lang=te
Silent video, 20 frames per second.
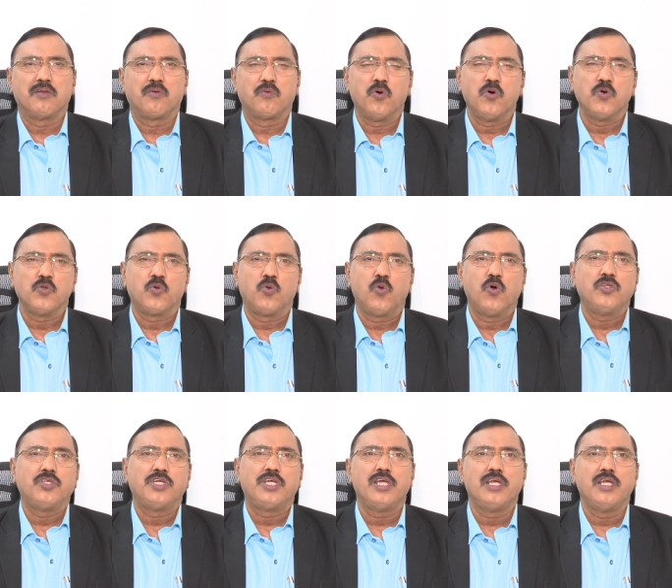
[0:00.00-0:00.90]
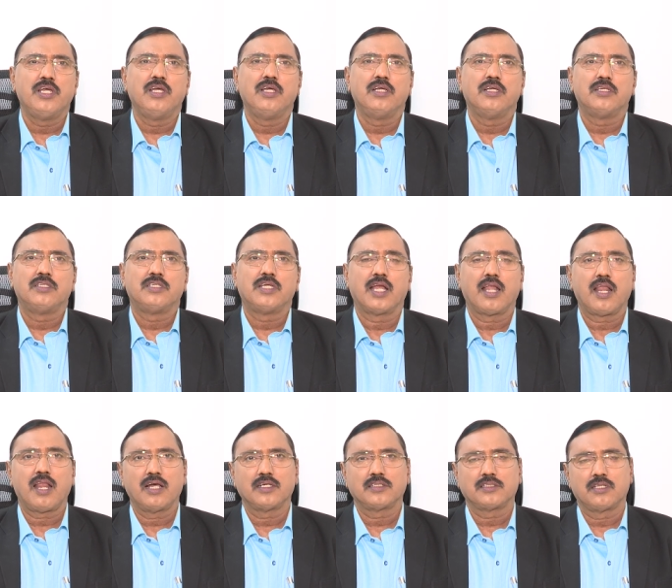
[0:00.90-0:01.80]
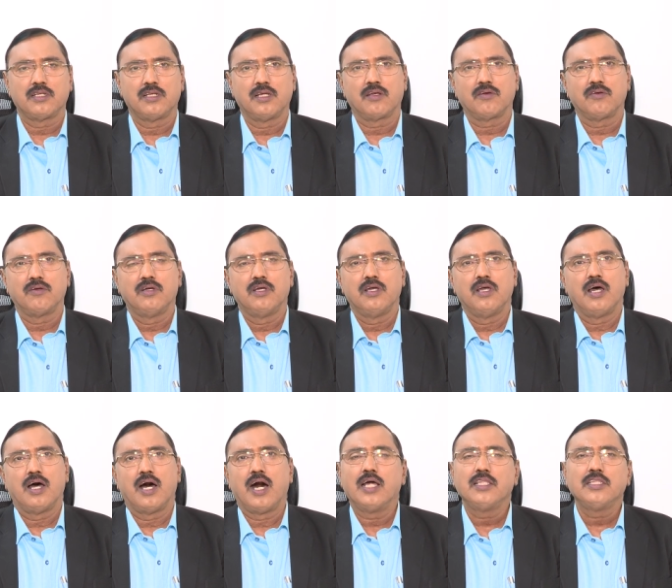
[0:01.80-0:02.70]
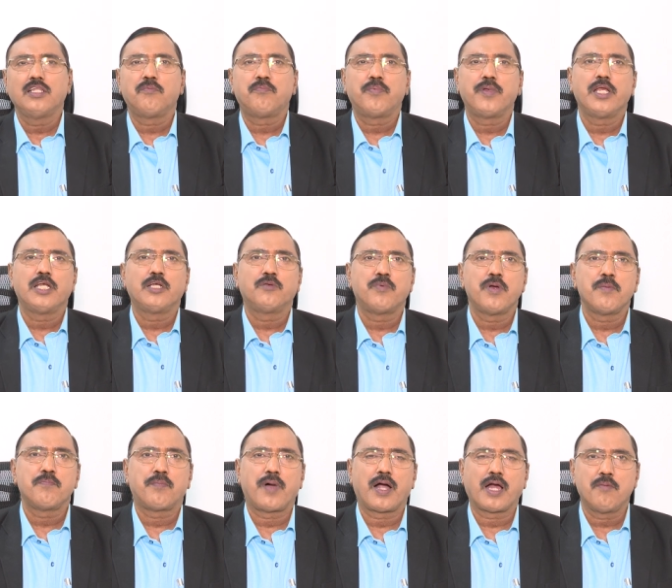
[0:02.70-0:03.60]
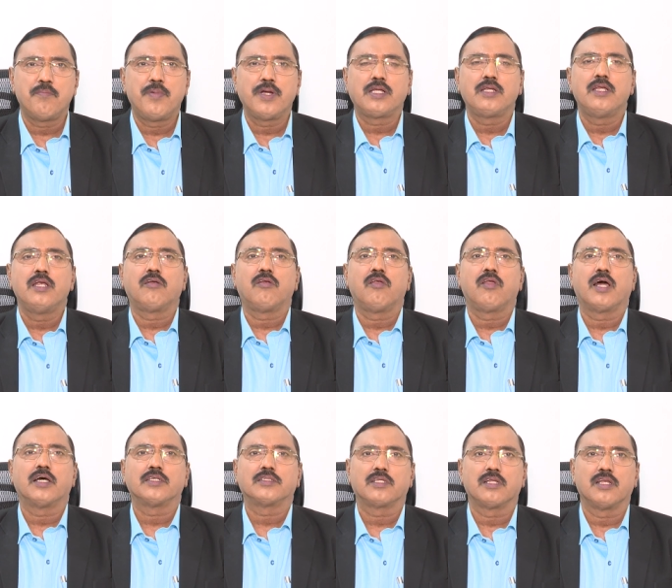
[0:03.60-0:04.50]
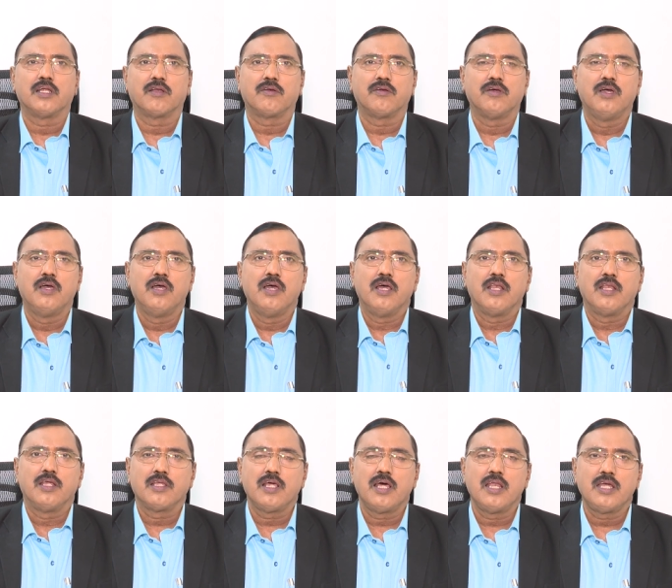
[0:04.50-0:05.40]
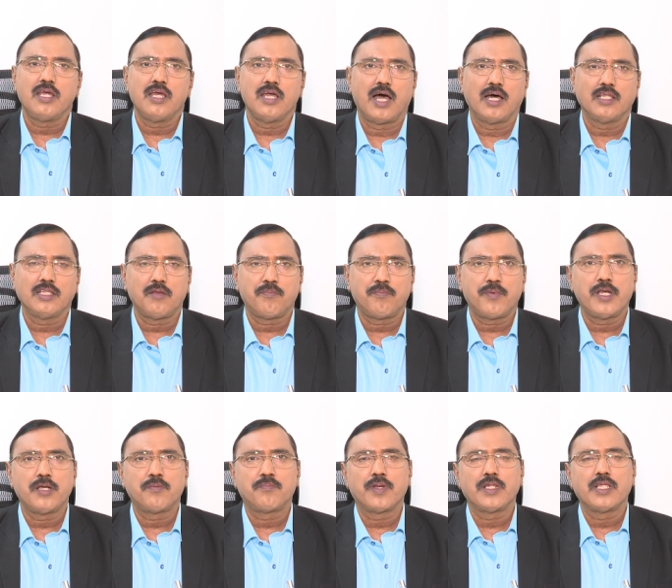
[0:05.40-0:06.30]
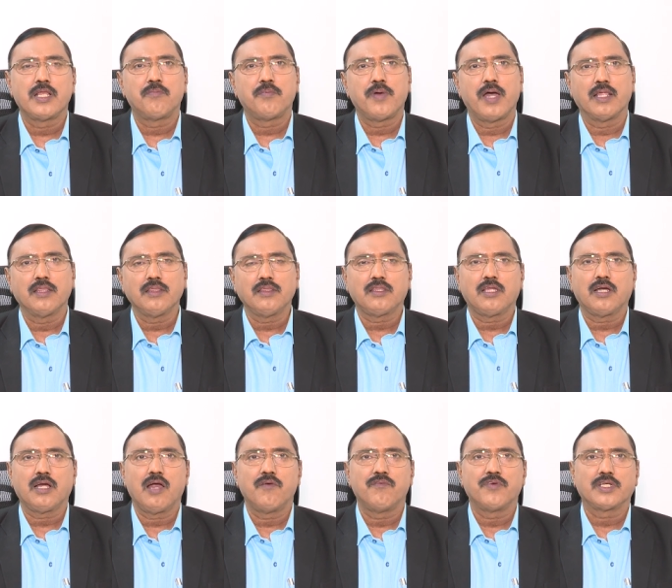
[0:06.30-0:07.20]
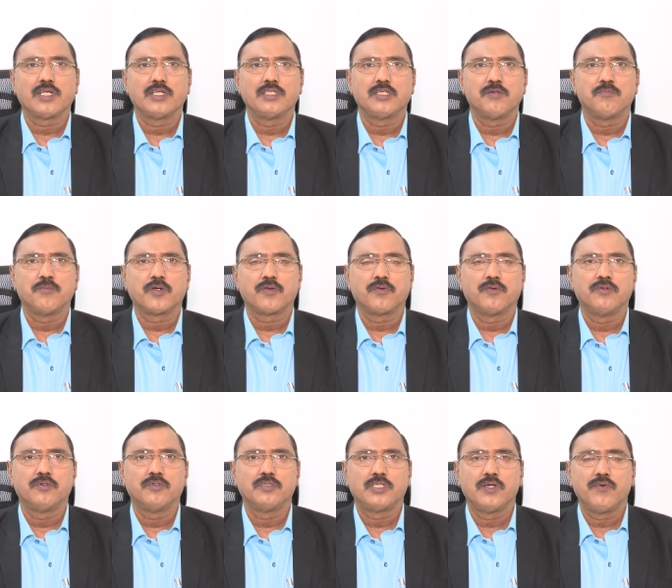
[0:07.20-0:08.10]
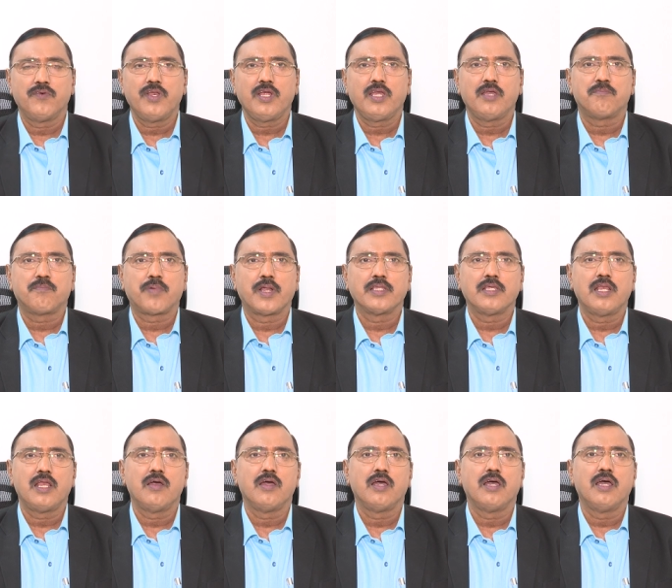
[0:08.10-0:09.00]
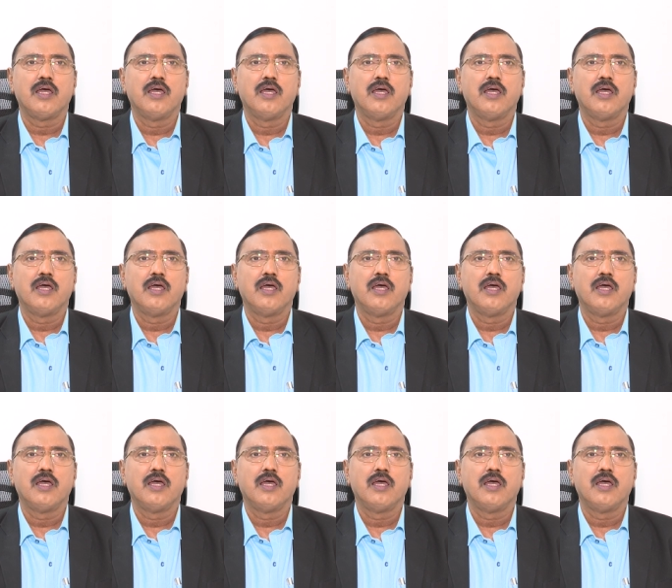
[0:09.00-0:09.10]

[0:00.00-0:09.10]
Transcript: రోజు రోజుకి చెడ రాస్తున్నారు ఆంధ్రప్రదేశ్పై పగబట్టినట్లు రాస్తున్నారు నిజానికి ఆంధ్రప్రదేశ్ ప్రజలపై అంతగా విషం చెమ్మటం చివరికి ప్రజలే